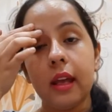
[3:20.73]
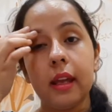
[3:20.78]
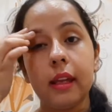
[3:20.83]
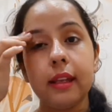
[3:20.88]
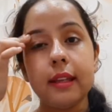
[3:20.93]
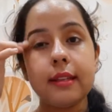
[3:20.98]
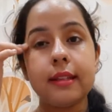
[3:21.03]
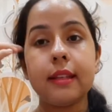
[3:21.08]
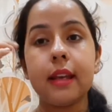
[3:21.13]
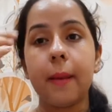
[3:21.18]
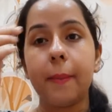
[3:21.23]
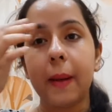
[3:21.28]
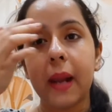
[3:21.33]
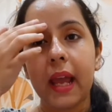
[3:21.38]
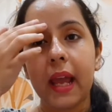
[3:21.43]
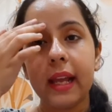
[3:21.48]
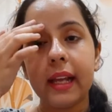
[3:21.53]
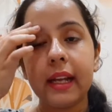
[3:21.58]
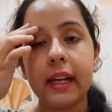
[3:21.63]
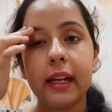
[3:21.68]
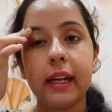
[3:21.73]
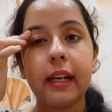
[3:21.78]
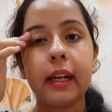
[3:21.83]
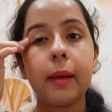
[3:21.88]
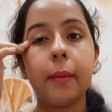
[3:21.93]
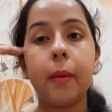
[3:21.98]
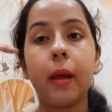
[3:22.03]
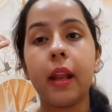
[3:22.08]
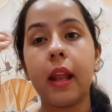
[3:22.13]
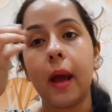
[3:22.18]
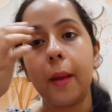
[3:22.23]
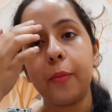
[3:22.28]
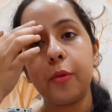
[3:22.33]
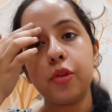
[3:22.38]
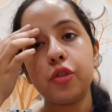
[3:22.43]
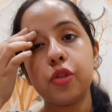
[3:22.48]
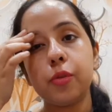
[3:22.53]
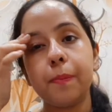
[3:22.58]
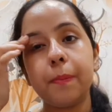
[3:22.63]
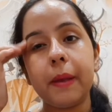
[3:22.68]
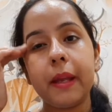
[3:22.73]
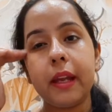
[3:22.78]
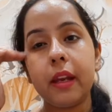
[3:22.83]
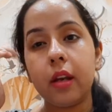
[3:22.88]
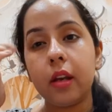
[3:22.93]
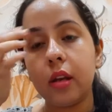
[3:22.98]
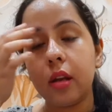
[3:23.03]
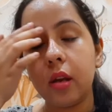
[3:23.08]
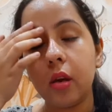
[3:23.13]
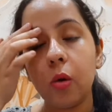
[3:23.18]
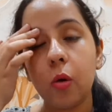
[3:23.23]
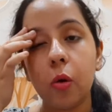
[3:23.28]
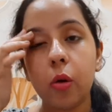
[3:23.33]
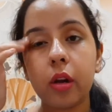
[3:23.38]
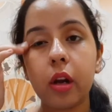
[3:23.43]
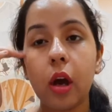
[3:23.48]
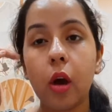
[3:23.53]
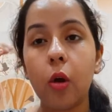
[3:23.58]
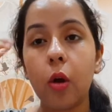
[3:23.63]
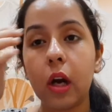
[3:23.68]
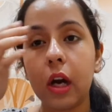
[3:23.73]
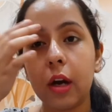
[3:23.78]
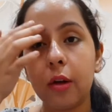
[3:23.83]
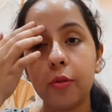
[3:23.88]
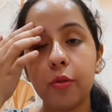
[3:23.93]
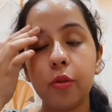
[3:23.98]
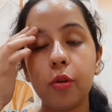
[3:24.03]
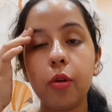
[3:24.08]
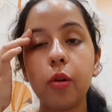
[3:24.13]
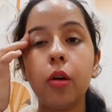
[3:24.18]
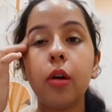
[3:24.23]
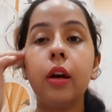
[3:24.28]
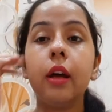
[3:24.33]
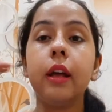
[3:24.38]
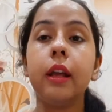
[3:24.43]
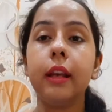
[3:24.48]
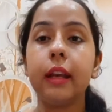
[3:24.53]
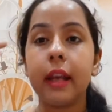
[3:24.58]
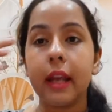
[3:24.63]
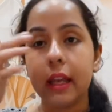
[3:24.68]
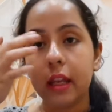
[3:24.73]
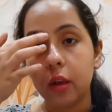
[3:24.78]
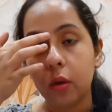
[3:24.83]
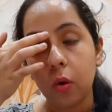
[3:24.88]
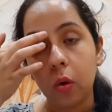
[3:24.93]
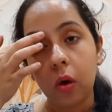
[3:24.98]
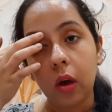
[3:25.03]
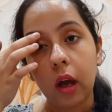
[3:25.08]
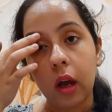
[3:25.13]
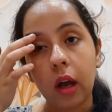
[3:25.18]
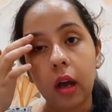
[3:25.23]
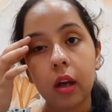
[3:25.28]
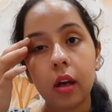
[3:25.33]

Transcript: इससे अप्लाई करने के बाद आपको जो पेन हो रहा होगा वो नहीं होगा